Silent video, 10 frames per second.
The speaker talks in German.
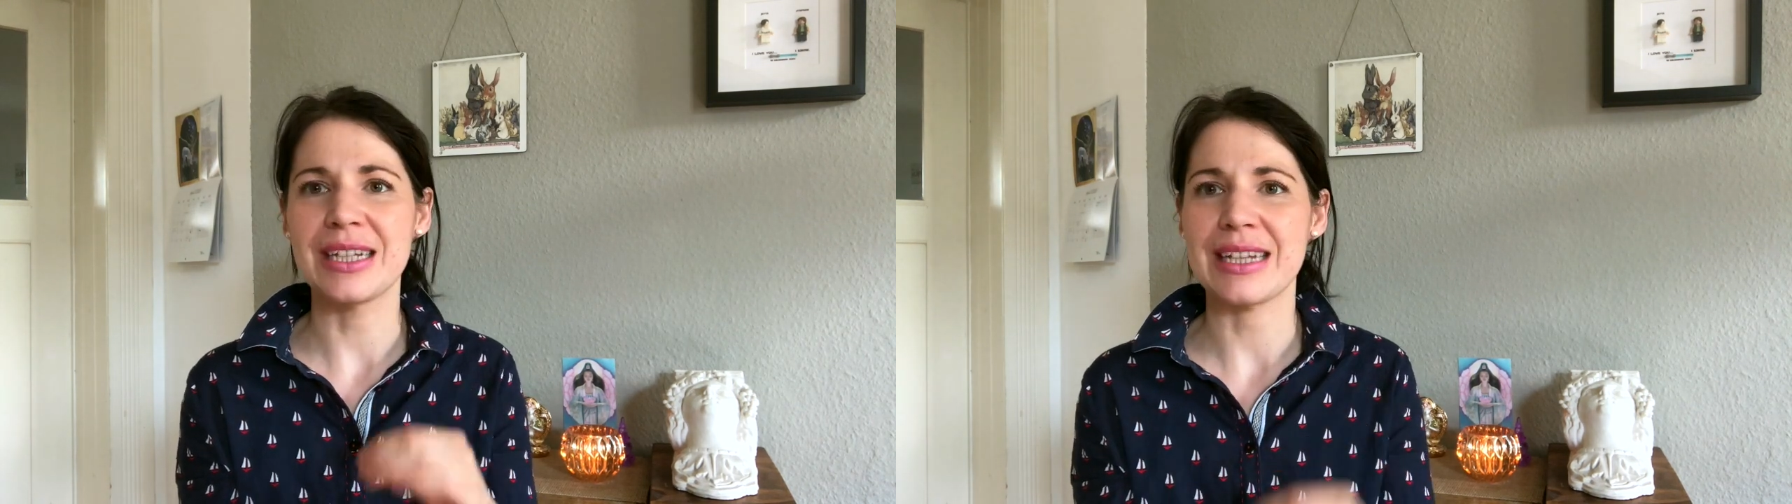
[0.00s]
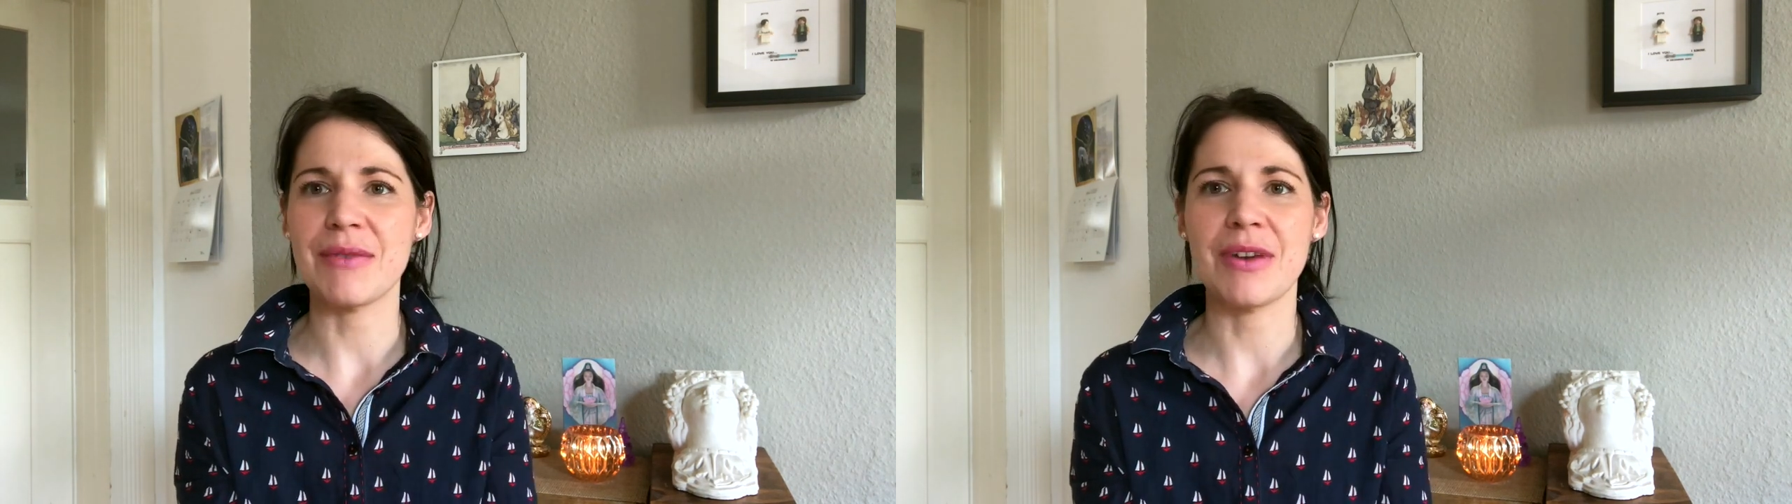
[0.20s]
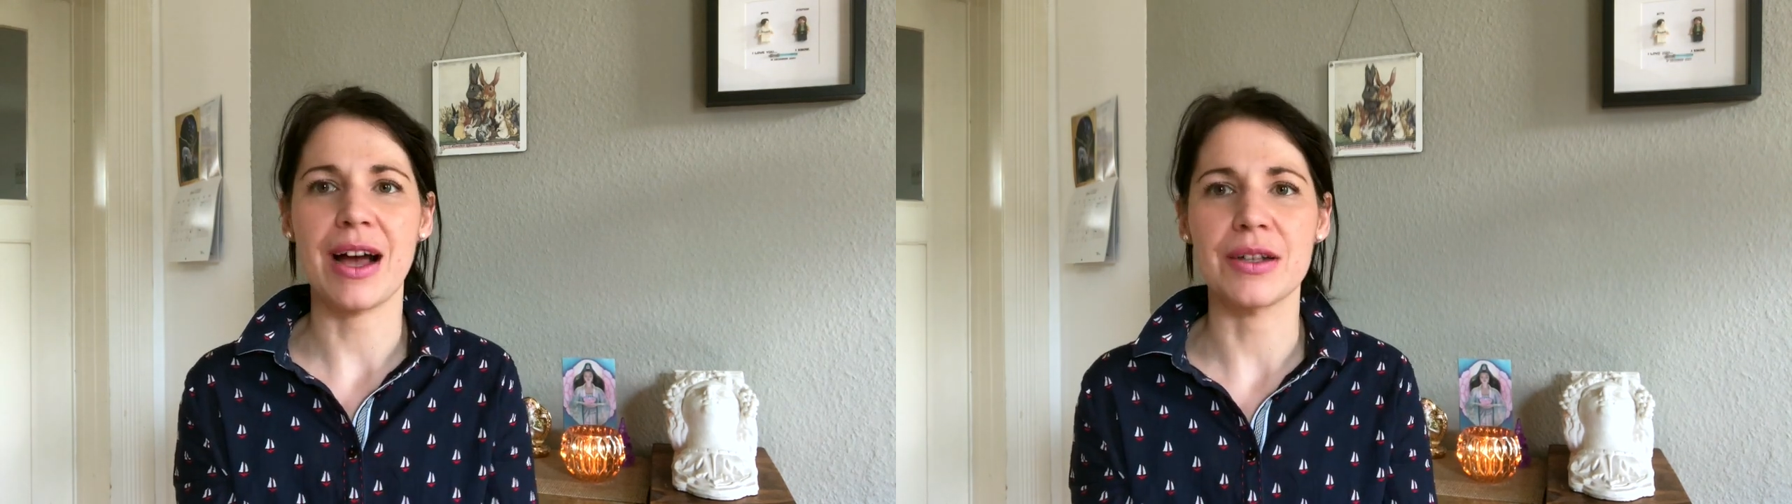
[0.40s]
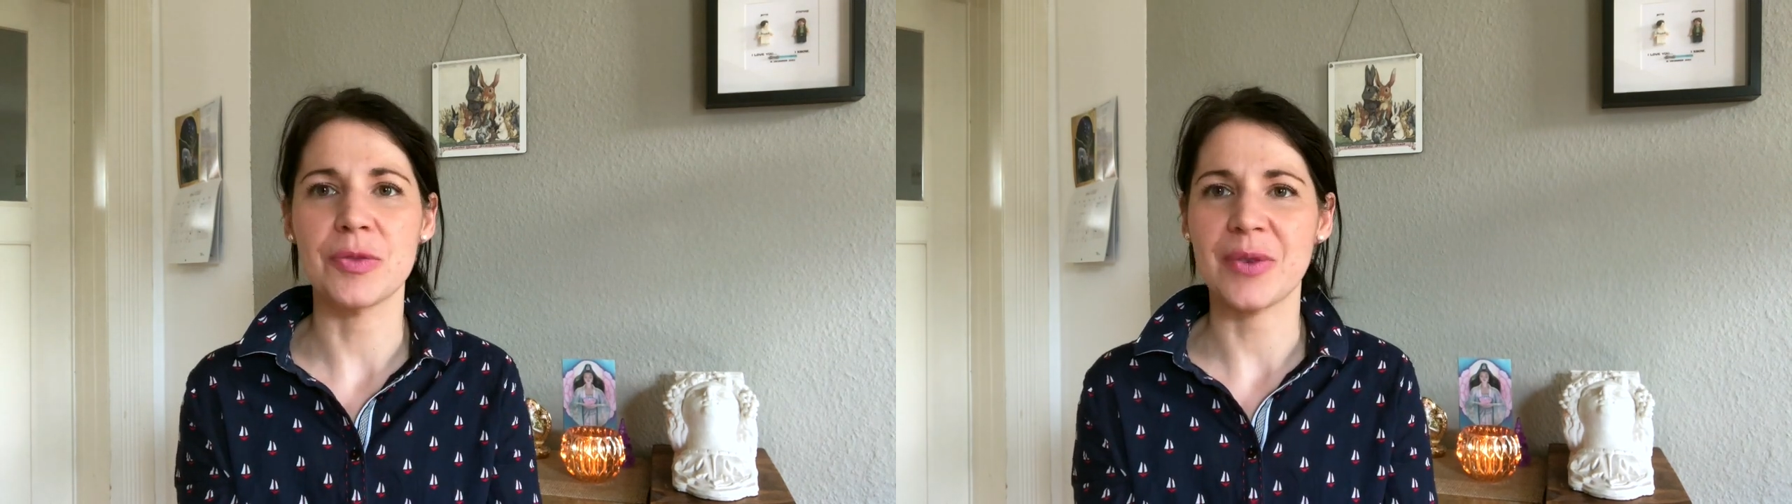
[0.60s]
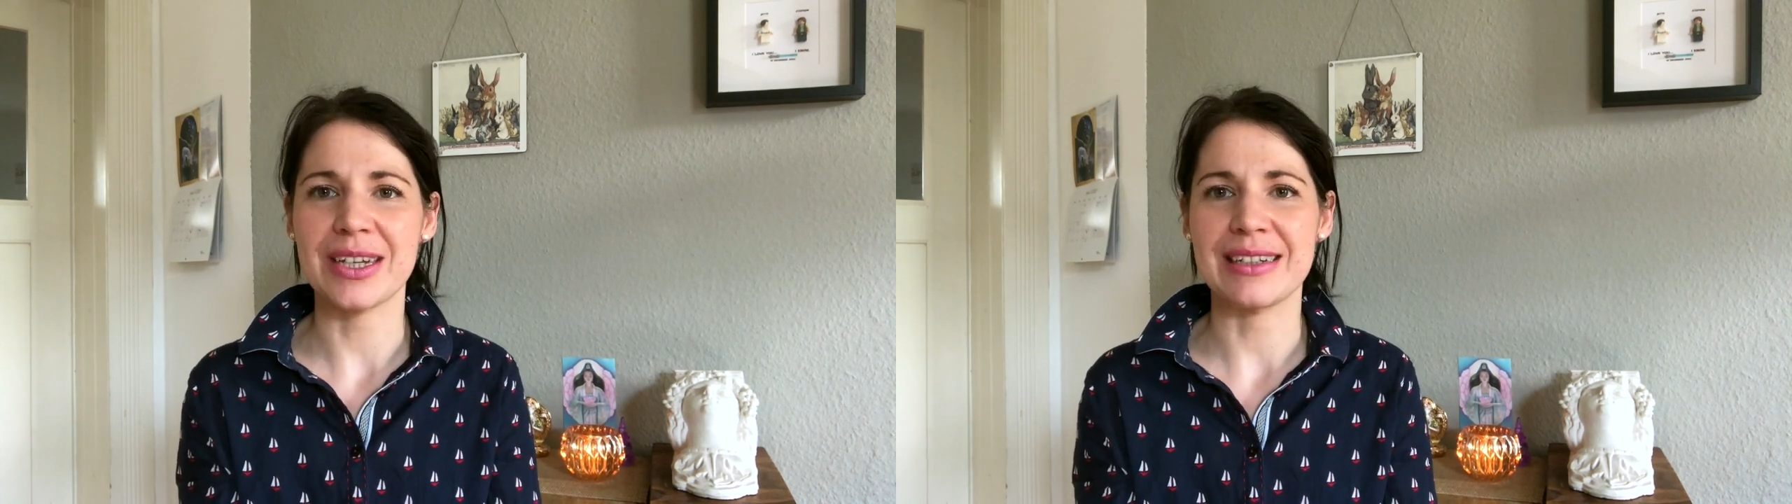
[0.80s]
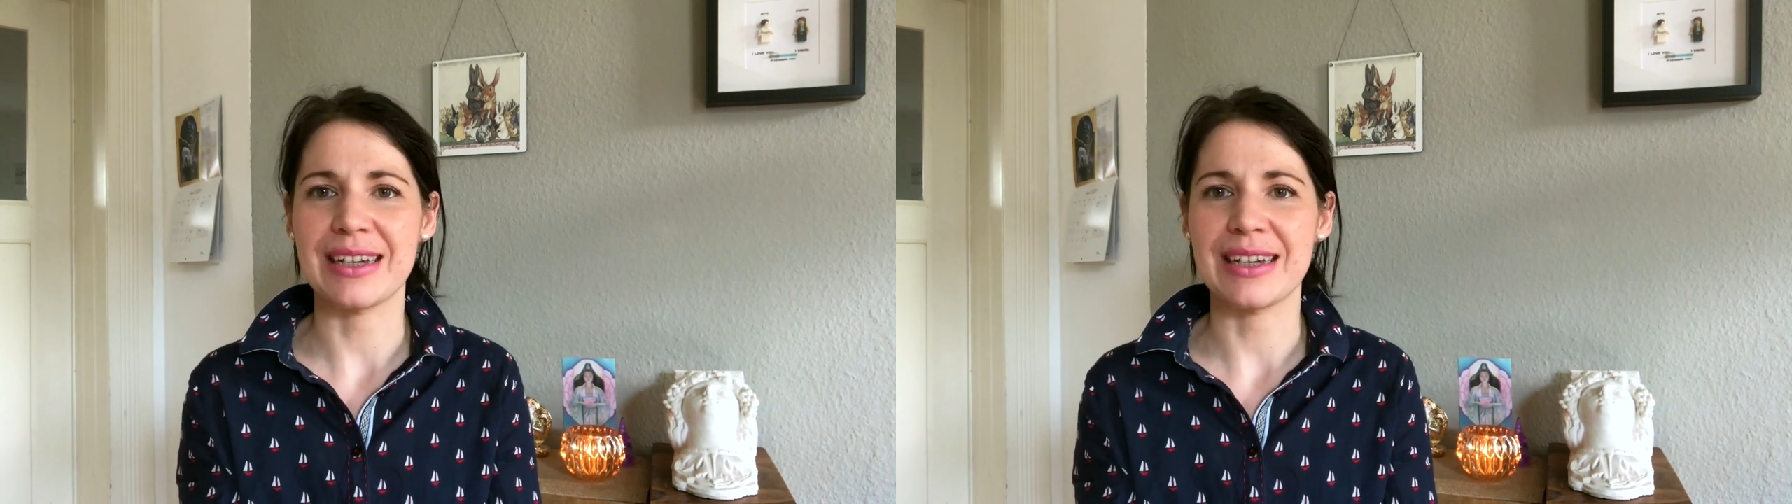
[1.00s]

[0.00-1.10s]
das einfach ansprechen.